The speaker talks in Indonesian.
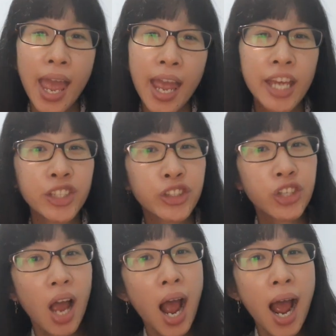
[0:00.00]

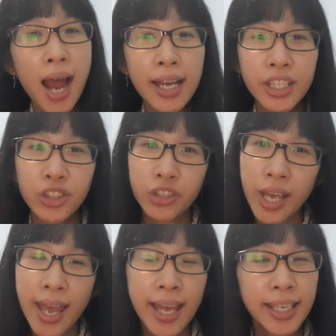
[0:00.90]
H I J
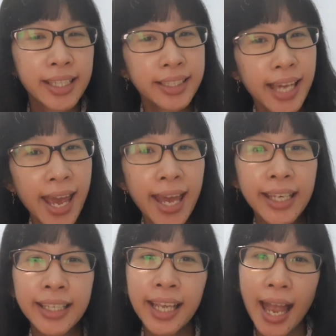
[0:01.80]
K
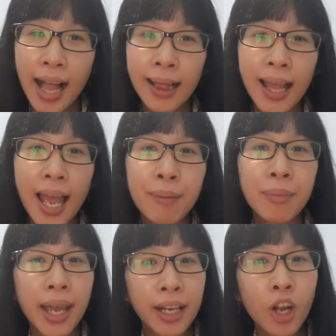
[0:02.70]
L
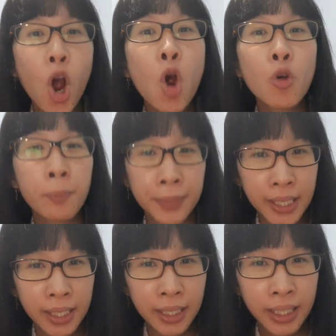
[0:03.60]
M N O
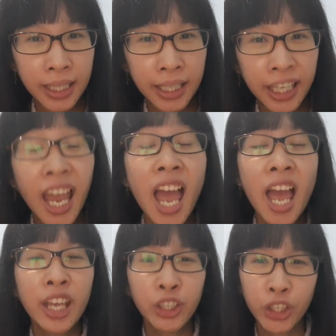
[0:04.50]
P
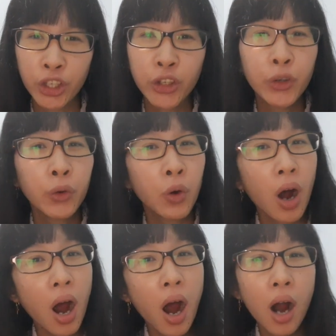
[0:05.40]
Q
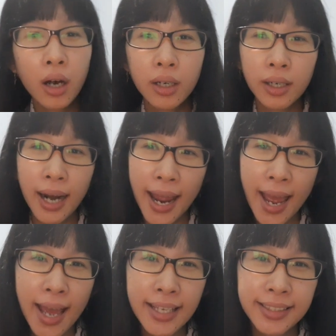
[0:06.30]
R
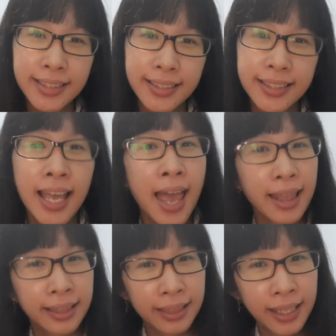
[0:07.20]
S
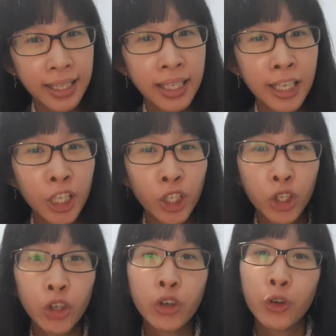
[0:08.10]
T
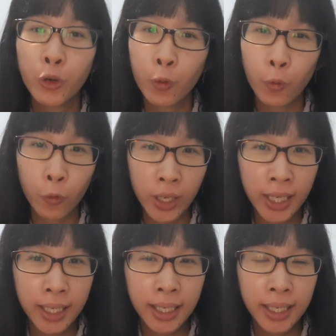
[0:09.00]
U
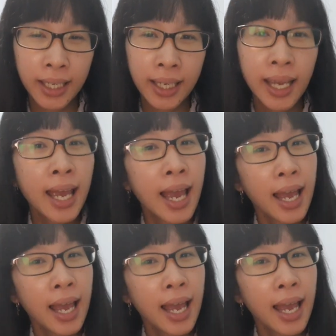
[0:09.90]
V